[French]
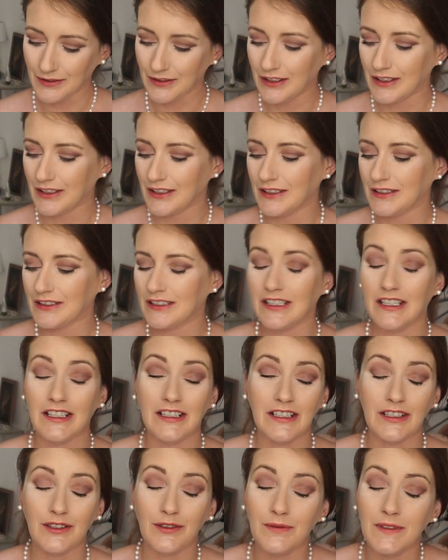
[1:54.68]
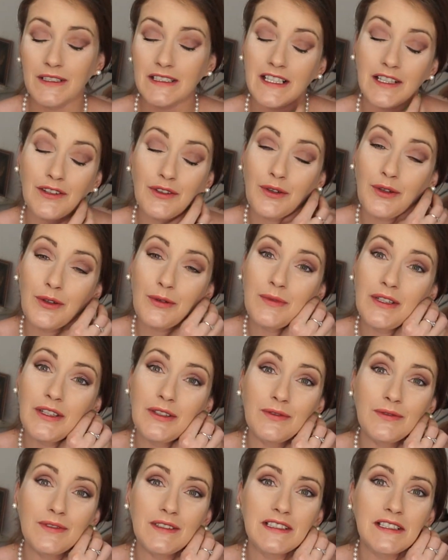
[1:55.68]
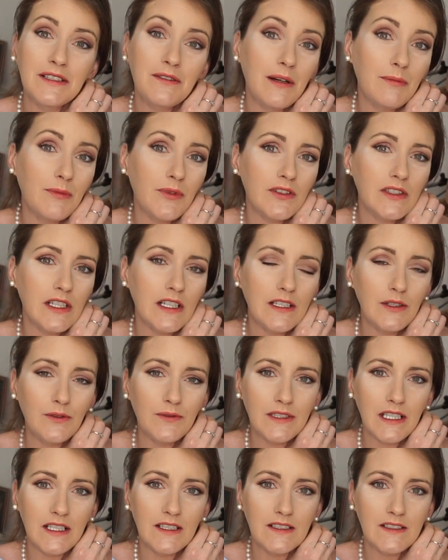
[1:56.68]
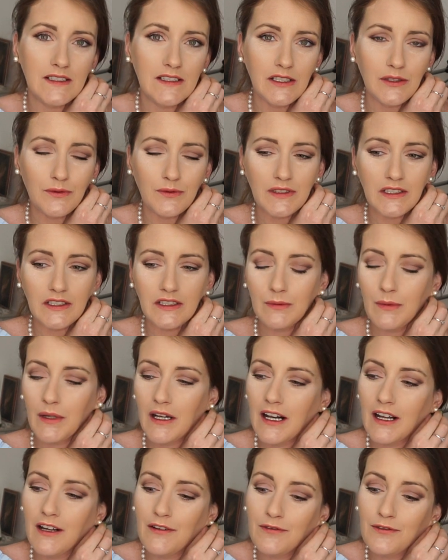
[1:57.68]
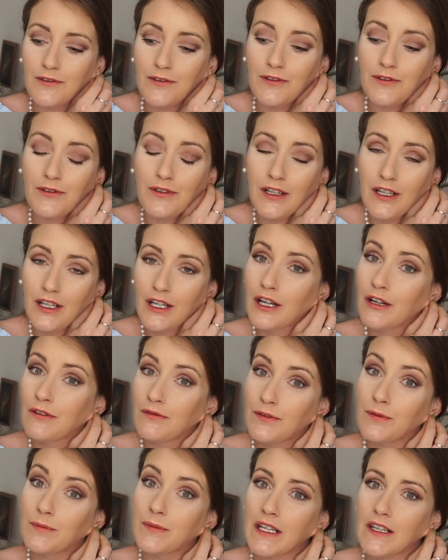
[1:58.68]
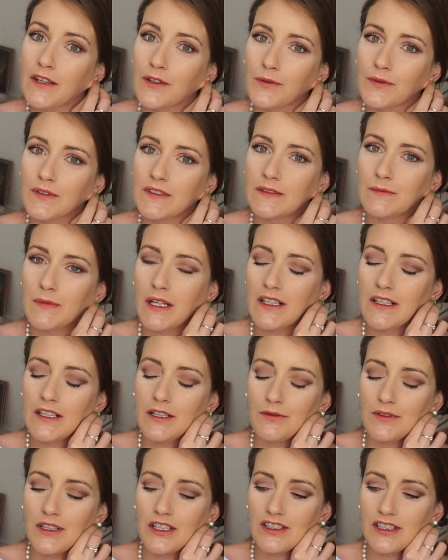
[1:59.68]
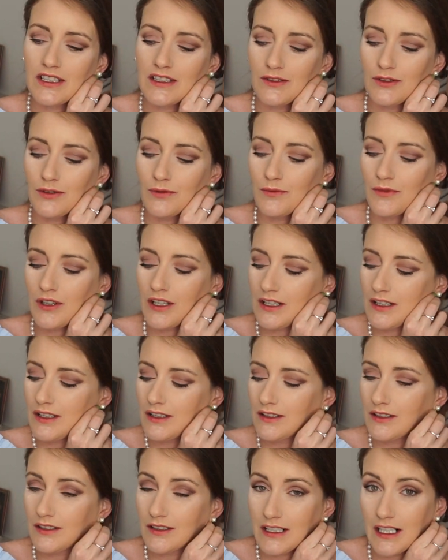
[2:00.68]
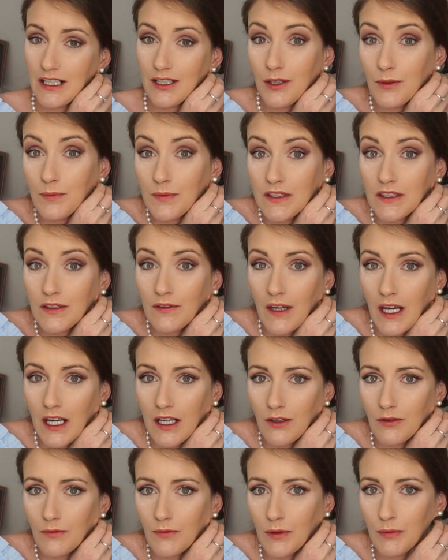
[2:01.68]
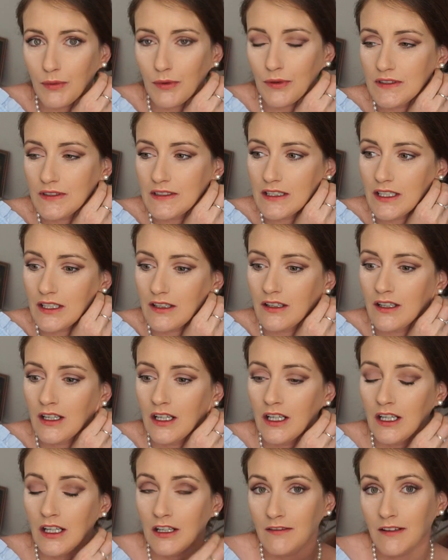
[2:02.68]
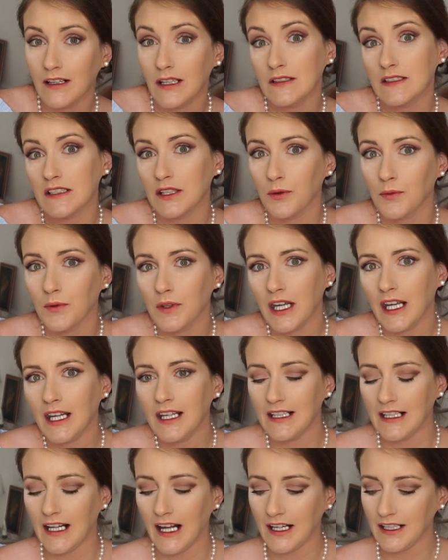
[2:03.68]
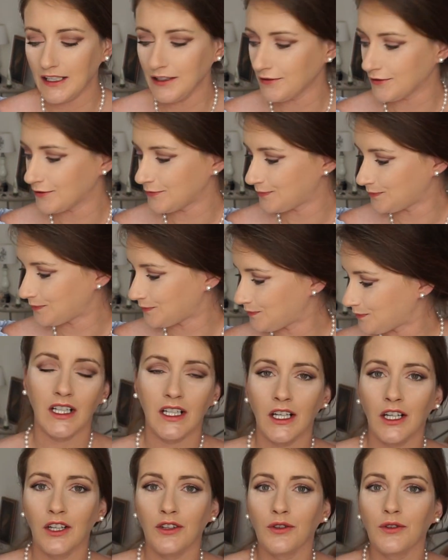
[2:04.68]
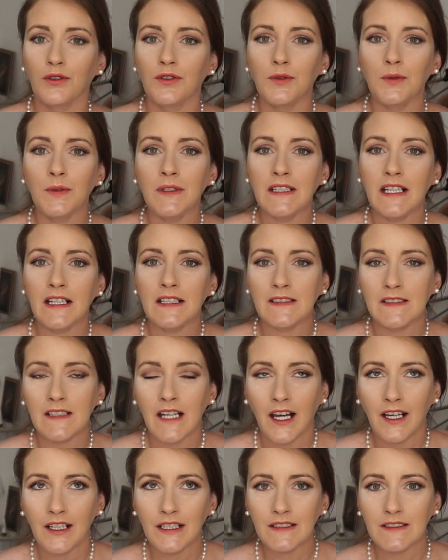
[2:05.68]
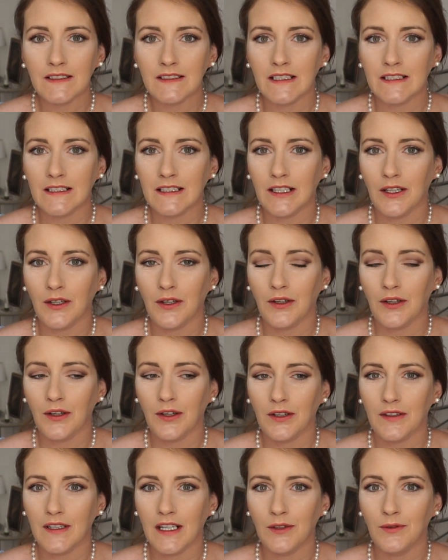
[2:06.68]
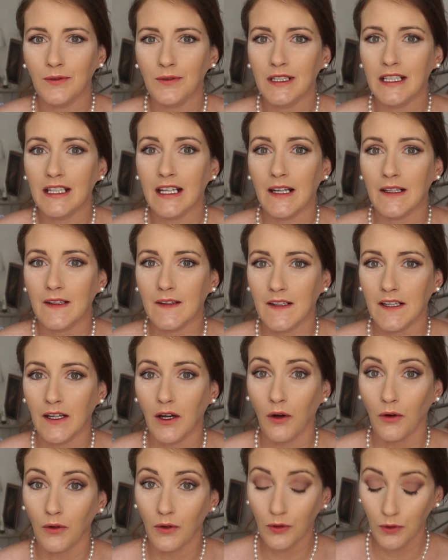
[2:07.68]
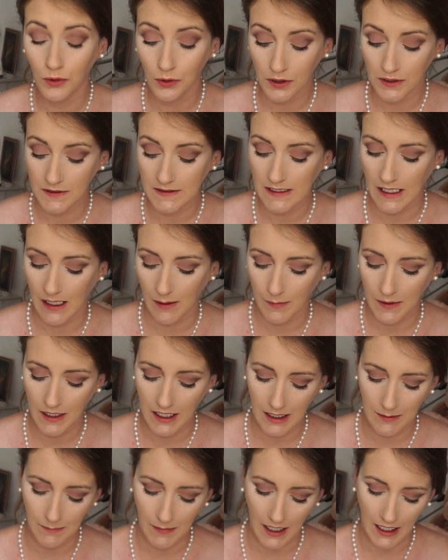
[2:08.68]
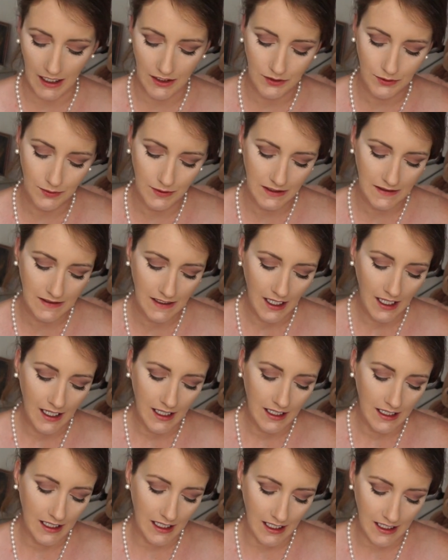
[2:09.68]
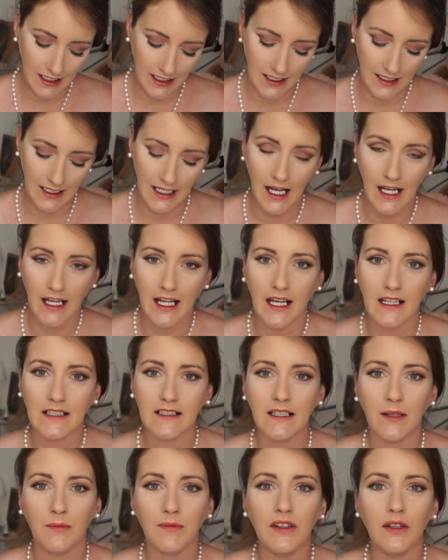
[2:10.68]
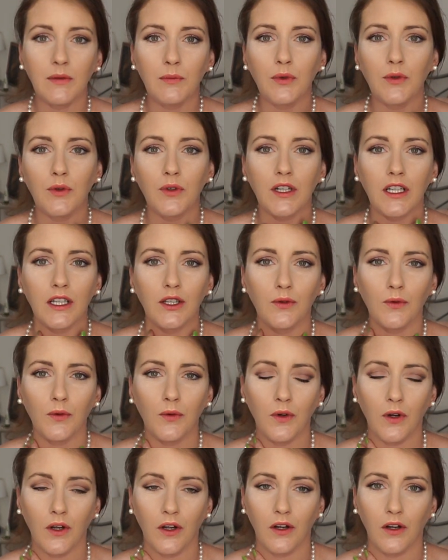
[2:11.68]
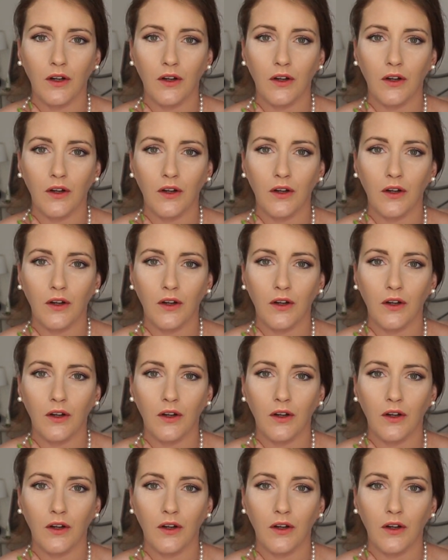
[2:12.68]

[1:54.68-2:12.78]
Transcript: Donc, euh, et j'ai trouvé ça trop mignon et c'est vraiment ça qui nous a décidé. On s'est dit, bah là, faut, peut-être qu'on s'y mette et qu'on achète au moins euh, quelques petites fringues, au moins dire, euh, voilà, c'est concret, il arrive. Donc suite à ça, c'est Dadou qui a été en course après par la suite et, il a regardé un petit peu au rayon